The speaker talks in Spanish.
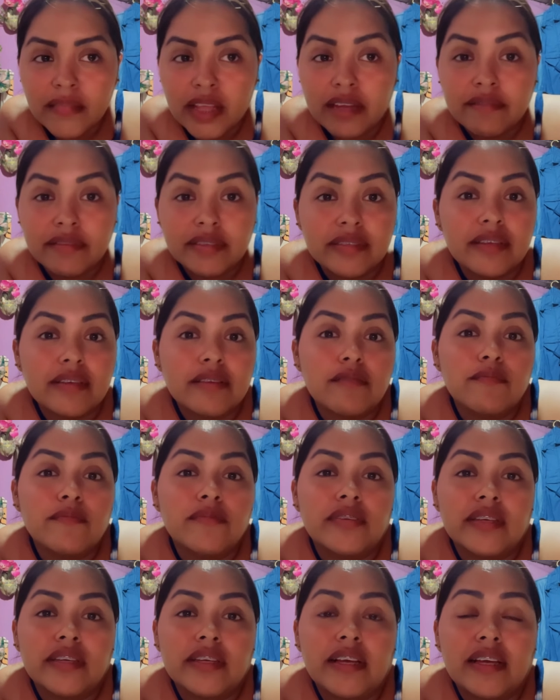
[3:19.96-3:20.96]
a veces
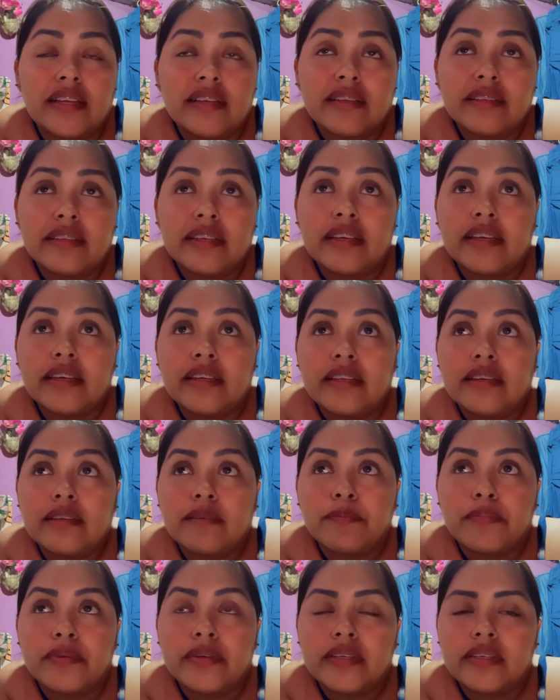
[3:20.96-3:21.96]
como que ganas de querer,
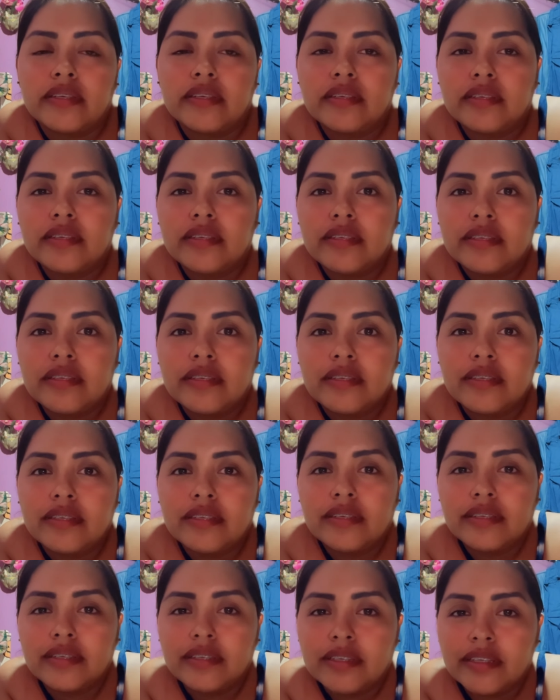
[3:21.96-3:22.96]
pues,
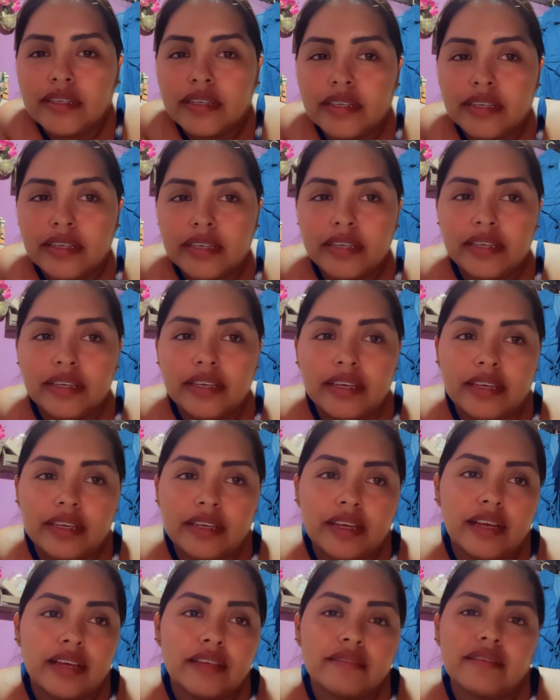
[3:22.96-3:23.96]

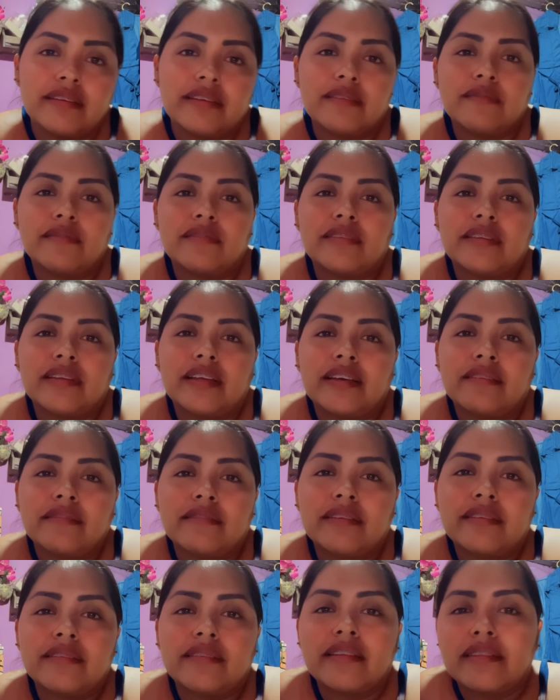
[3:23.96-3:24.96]
eh, hacer,
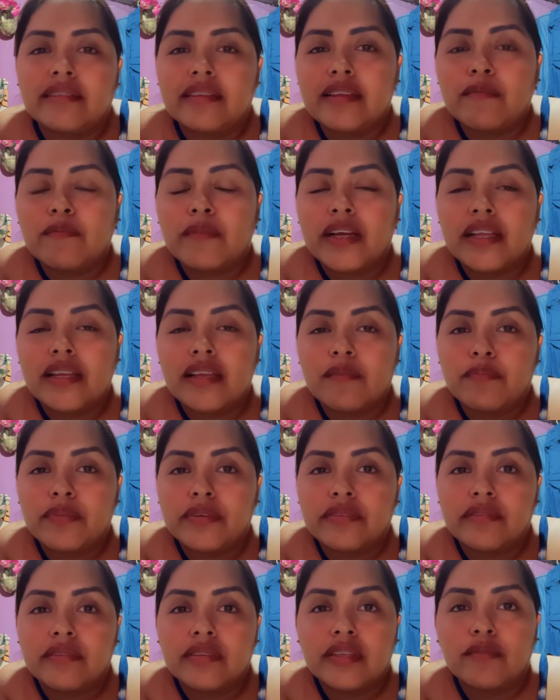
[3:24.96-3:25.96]
hacer sentir mal a las
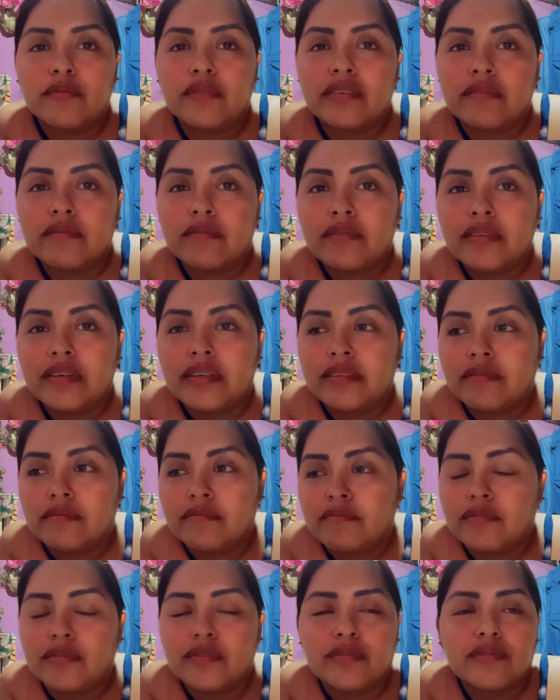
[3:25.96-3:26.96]
personas o,
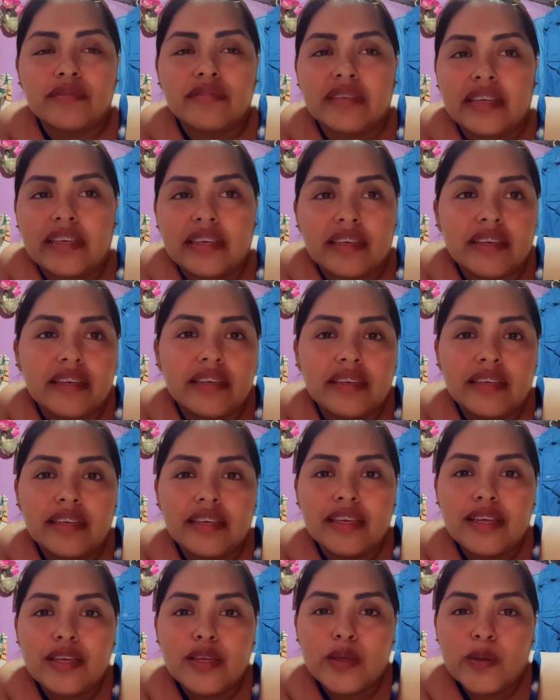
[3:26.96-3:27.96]
no sé qué,
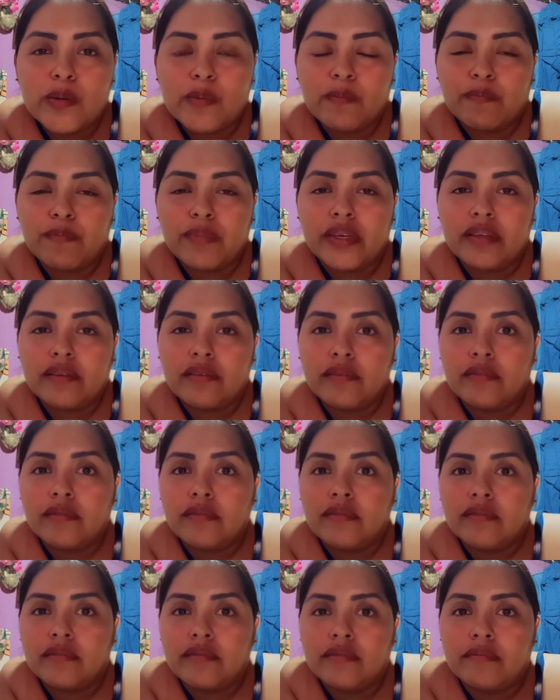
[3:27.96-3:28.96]
pero
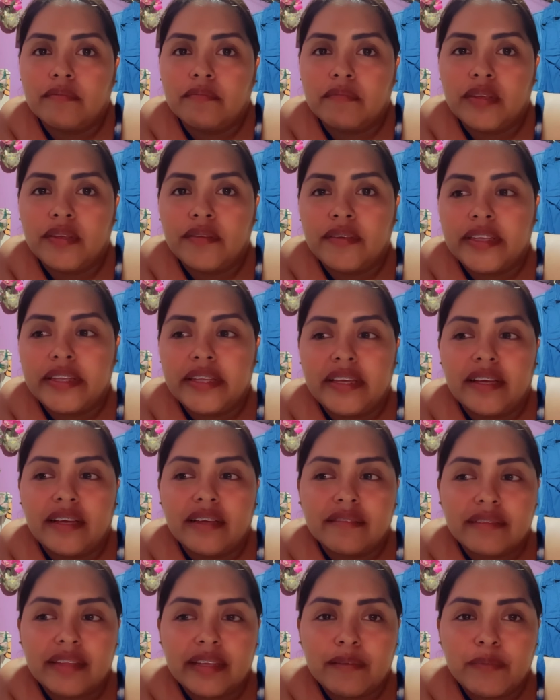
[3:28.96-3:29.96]
me vienen a
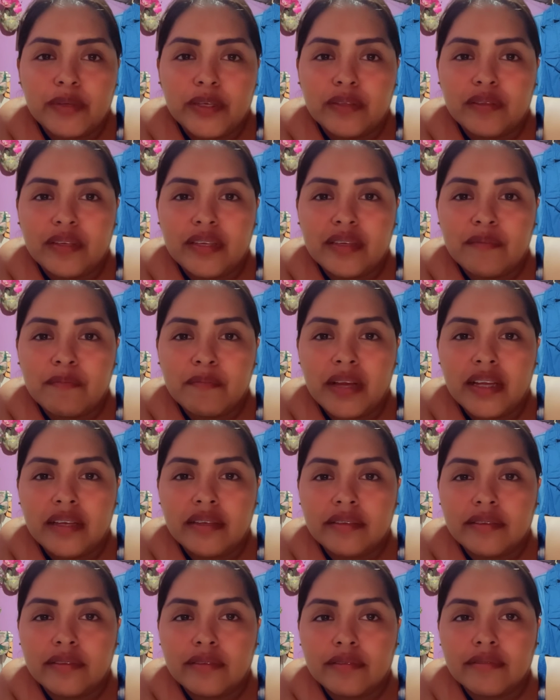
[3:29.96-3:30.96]
estar viendo ahí mal
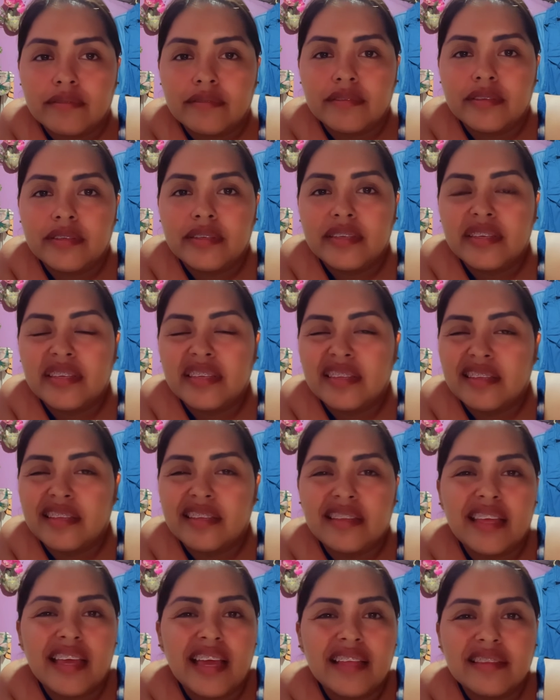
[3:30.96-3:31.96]
y todo.
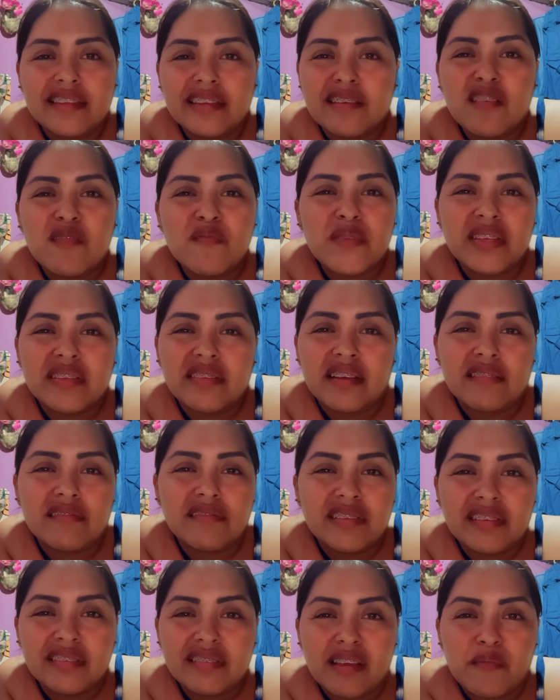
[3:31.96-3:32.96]
Desde antes
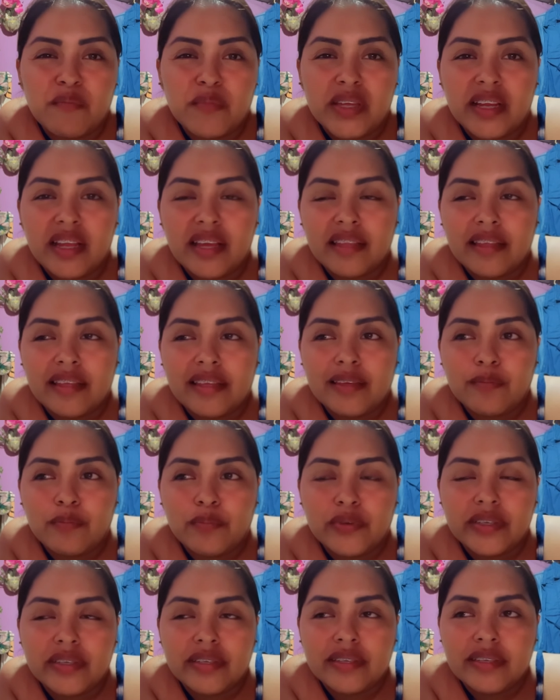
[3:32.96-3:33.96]
comenzaron esas miradas y
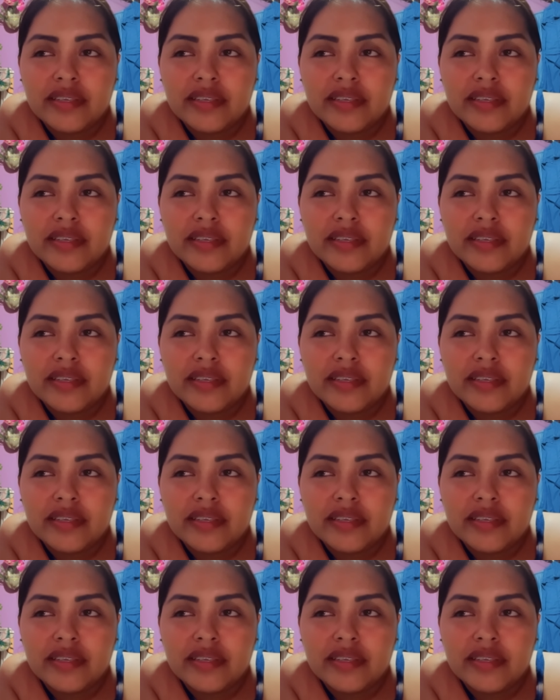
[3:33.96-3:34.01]
pues